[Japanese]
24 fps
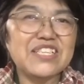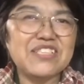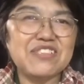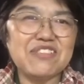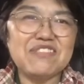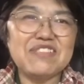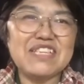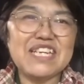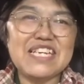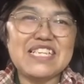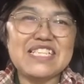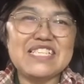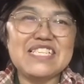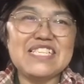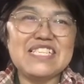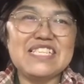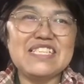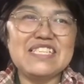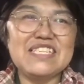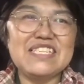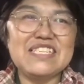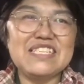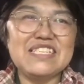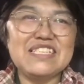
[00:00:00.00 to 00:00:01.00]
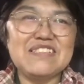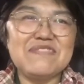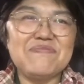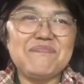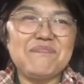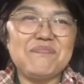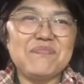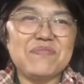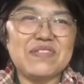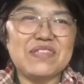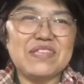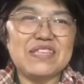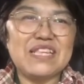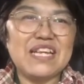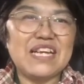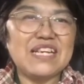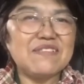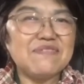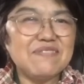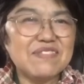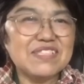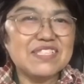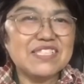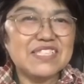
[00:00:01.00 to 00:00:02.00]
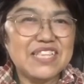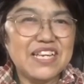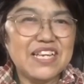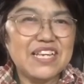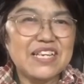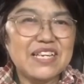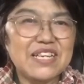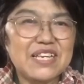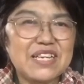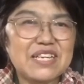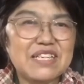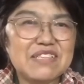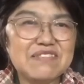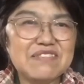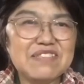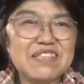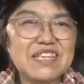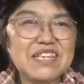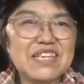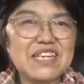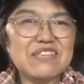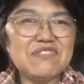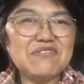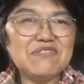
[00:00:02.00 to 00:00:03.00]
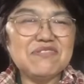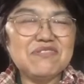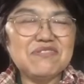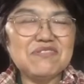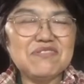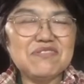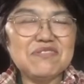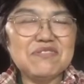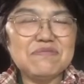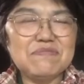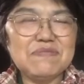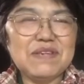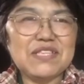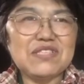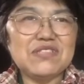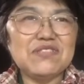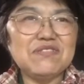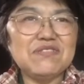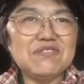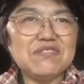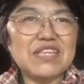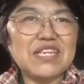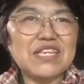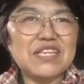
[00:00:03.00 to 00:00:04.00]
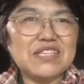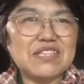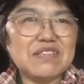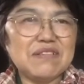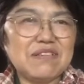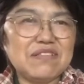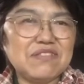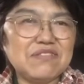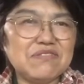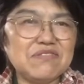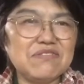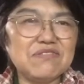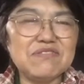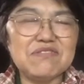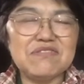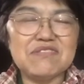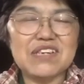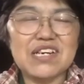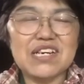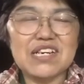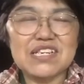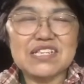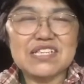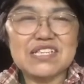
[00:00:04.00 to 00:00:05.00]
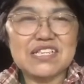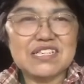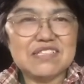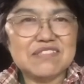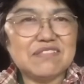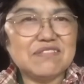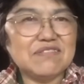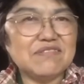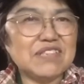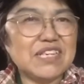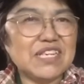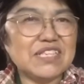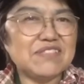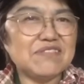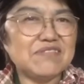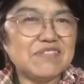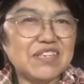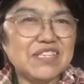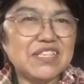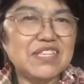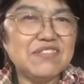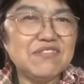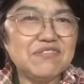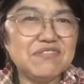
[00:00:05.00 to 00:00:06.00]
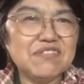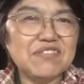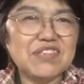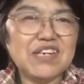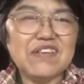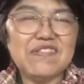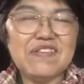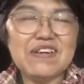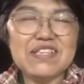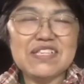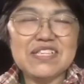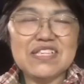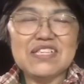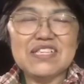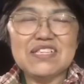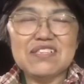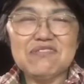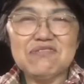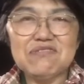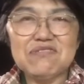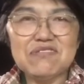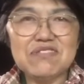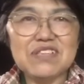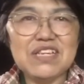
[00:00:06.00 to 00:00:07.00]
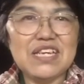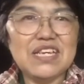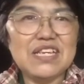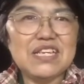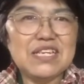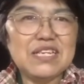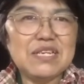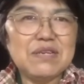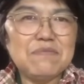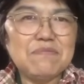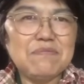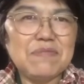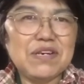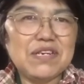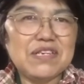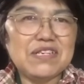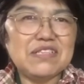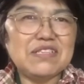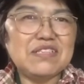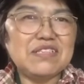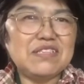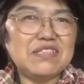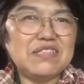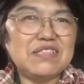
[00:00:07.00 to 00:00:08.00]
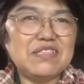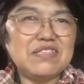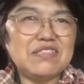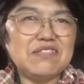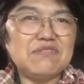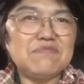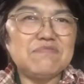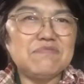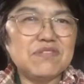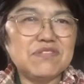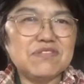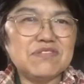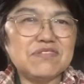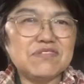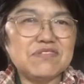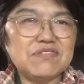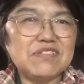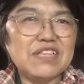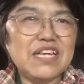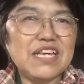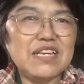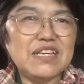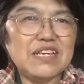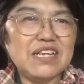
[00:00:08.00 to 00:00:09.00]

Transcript: 状態になりまして、それで、あのまあ、ちょっとね、あの、喉が、家族がね、喉乾いたってことで、まあ、イオンモールのね、